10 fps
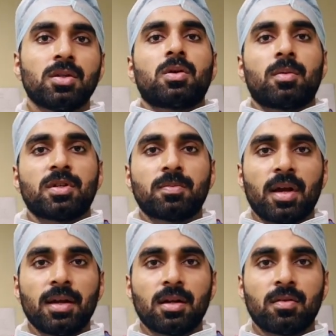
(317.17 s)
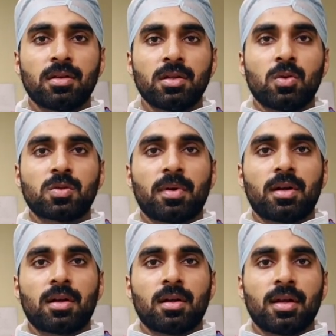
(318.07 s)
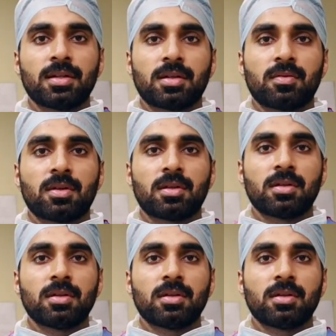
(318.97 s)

ஸோ நம்ம ஸ்மைலில் வந்து யூஸ் பண்ணுற லேசர் வந்து